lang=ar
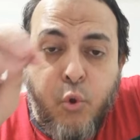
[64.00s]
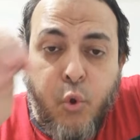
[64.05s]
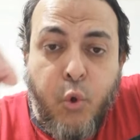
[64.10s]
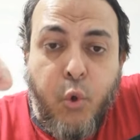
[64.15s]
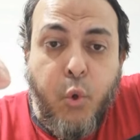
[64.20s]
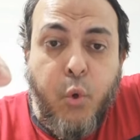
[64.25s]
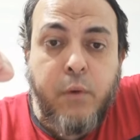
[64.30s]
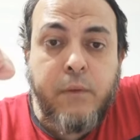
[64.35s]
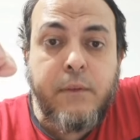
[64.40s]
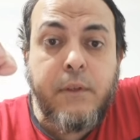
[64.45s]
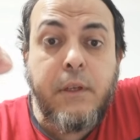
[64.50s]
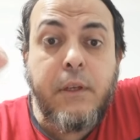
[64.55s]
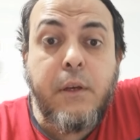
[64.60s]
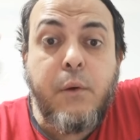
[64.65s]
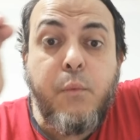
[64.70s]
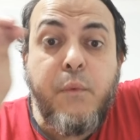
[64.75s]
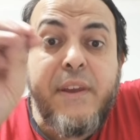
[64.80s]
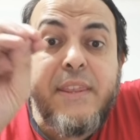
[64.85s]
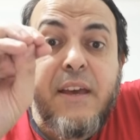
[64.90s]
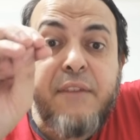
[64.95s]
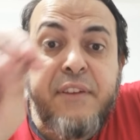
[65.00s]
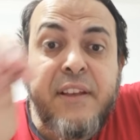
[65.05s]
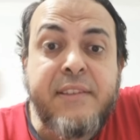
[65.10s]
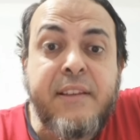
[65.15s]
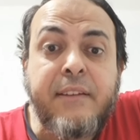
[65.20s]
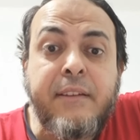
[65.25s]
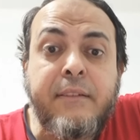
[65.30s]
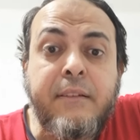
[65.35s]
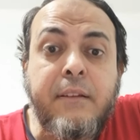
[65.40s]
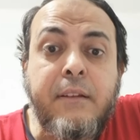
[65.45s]
كله وإذا
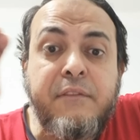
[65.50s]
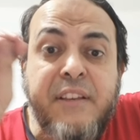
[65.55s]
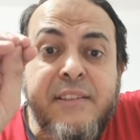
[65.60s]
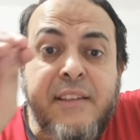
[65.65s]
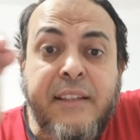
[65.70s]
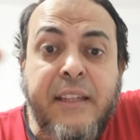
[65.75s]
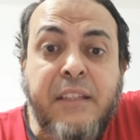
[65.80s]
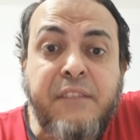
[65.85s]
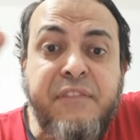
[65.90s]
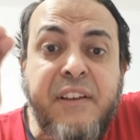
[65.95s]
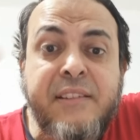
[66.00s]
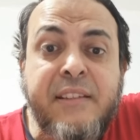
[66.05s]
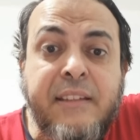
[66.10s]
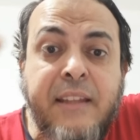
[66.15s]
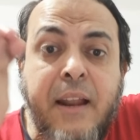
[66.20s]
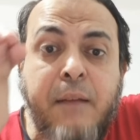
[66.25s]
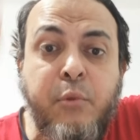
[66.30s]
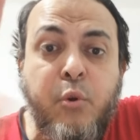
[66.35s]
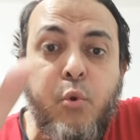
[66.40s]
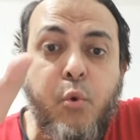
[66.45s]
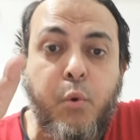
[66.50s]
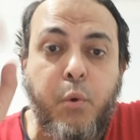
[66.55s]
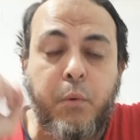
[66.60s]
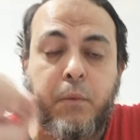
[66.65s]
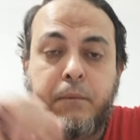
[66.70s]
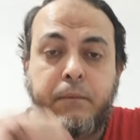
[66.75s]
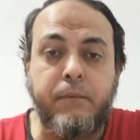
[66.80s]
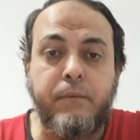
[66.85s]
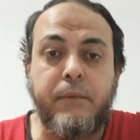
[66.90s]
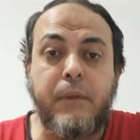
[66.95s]
فسدت فسدت فسد العمل كله
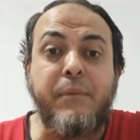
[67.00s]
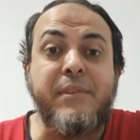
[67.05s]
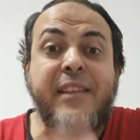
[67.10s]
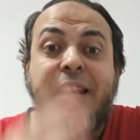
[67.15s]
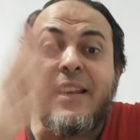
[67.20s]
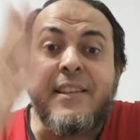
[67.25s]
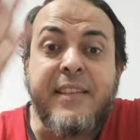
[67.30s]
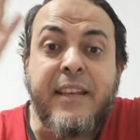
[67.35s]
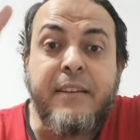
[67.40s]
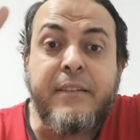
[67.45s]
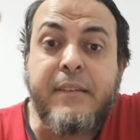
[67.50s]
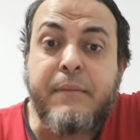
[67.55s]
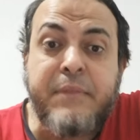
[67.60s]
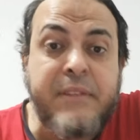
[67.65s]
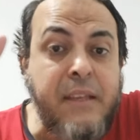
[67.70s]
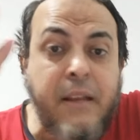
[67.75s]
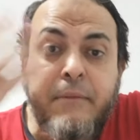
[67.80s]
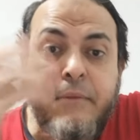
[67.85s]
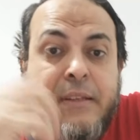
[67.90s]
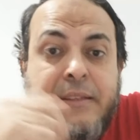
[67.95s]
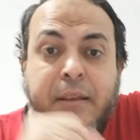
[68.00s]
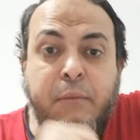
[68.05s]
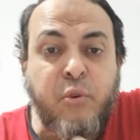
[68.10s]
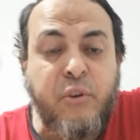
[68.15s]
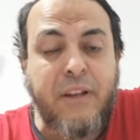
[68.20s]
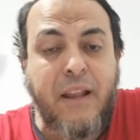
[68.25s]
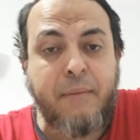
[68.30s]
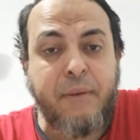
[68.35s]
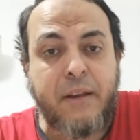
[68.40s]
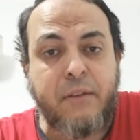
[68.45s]
طب إزاي الإنسان إزاي ممكن
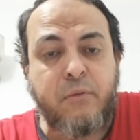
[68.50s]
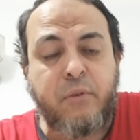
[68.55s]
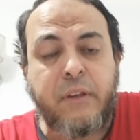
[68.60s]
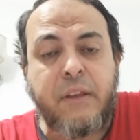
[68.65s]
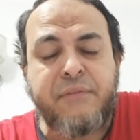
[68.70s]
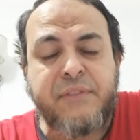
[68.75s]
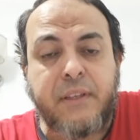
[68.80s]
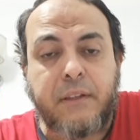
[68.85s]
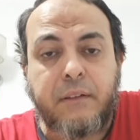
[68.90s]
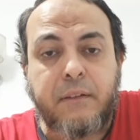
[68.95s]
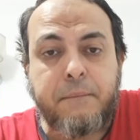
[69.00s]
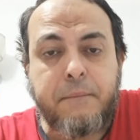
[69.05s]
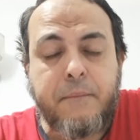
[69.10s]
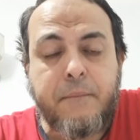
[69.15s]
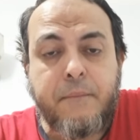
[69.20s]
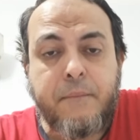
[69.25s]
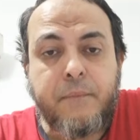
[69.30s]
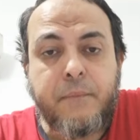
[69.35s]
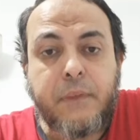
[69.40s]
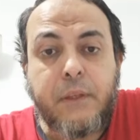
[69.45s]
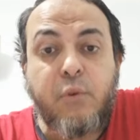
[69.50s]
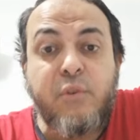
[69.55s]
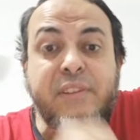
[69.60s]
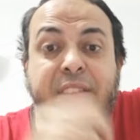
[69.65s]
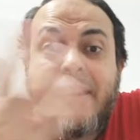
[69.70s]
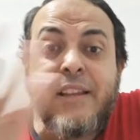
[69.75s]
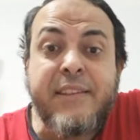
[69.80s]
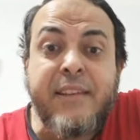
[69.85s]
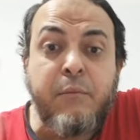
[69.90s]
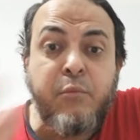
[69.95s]
العمل يفسد وإزاي
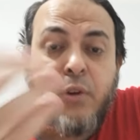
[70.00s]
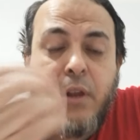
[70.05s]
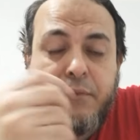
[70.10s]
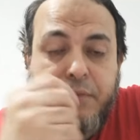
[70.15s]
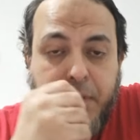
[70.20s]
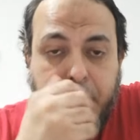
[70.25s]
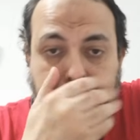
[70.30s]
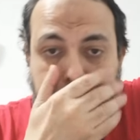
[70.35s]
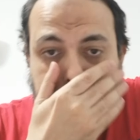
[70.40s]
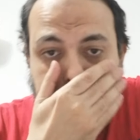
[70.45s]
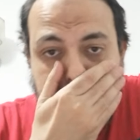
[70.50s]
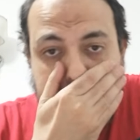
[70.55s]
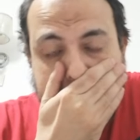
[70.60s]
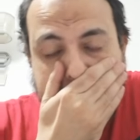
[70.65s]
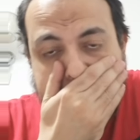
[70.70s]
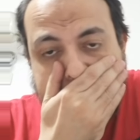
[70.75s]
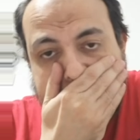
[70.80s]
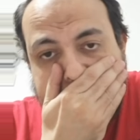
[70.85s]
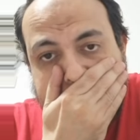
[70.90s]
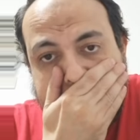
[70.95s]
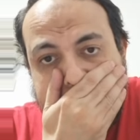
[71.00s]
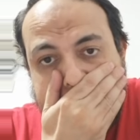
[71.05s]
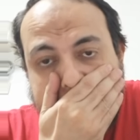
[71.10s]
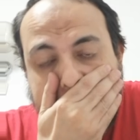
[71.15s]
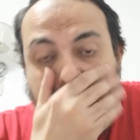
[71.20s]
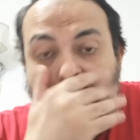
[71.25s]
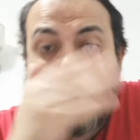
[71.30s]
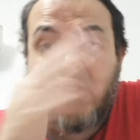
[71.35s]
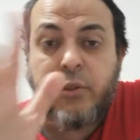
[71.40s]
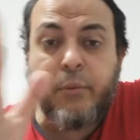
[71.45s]
الإنسان منافق
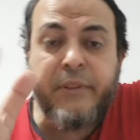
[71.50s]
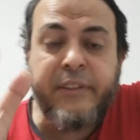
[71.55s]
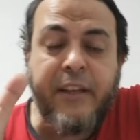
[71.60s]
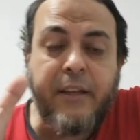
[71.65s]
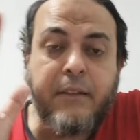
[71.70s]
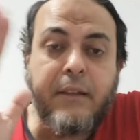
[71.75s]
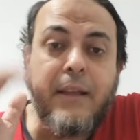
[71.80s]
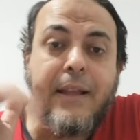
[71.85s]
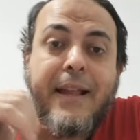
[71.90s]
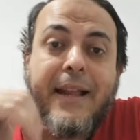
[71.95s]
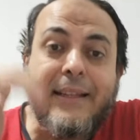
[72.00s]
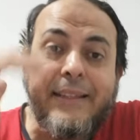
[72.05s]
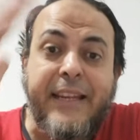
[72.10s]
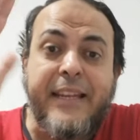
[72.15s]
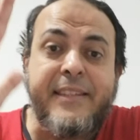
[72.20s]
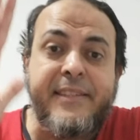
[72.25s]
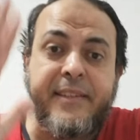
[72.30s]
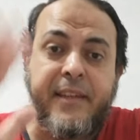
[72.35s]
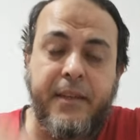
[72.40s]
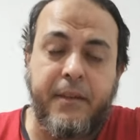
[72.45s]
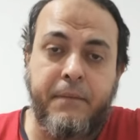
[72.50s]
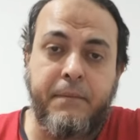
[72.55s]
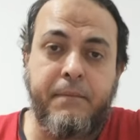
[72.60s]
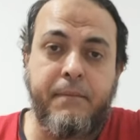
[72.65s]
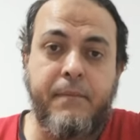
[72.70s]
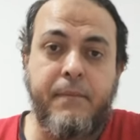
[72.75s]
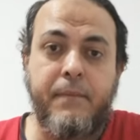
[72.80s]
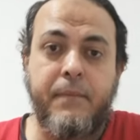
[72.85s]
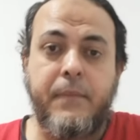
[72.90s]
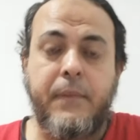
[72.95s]
أقول لحضراتكم الدليل الثاني
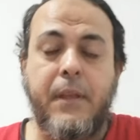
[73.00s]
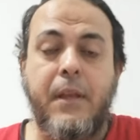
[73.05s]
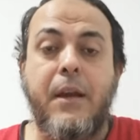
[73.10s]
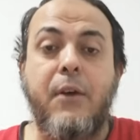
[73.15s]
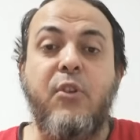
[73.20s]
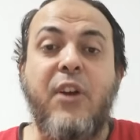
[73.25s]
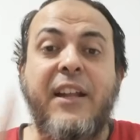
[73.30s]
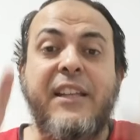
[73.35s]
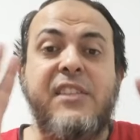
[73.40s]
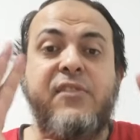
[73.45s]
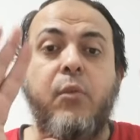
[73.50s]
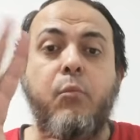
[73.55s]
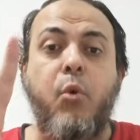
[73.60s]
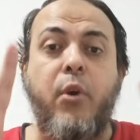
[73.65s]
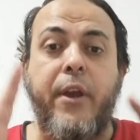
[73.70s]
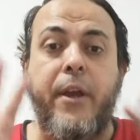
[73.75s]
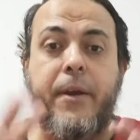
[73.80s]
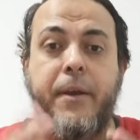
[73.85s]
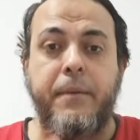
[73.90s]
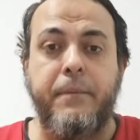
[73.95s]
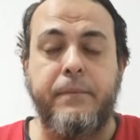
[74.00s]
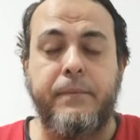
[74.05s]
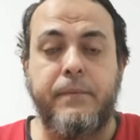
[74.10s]
والحديث في البخاري